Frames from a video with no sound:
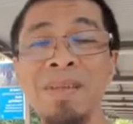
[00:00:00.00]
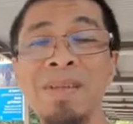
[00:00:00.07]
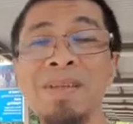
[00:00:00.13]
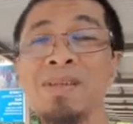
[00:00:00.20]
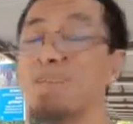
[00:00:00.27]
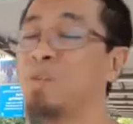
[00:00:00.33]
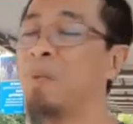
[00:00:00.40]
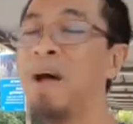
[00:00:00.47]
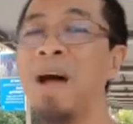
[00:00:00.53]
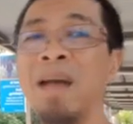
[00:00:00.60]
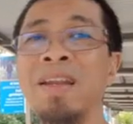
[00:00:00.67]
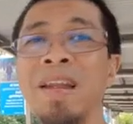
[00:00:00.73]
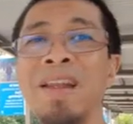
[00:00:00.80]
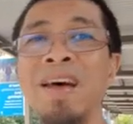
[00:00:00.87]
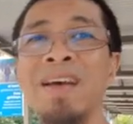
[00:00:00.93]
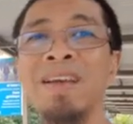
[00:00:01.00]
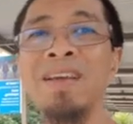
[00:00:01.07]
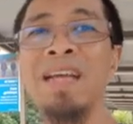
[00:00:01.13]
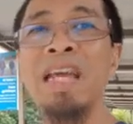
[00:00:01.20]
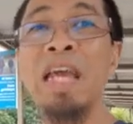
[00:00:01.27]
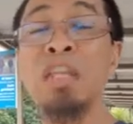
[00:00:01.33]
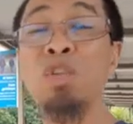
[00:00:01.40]
Subhanallah,
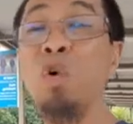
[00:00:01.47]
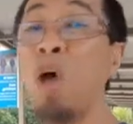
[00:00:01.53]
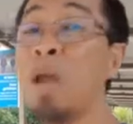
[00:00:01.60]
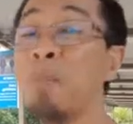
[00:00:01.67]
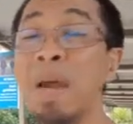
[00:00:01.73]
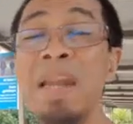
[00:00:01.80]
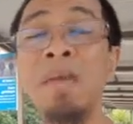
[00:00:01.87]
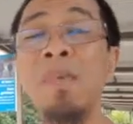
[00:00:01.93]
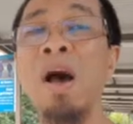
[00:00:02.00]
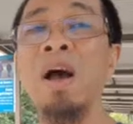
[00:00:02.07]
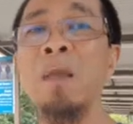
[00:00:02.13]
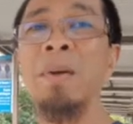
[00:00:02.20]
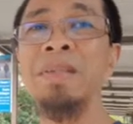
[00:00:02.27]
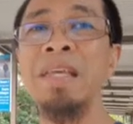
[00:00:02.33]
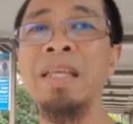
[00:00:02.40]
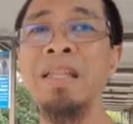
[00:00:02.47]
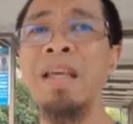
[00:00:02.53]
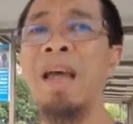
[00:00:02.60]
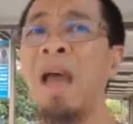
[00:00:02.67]
ito ay mali mga kapatid.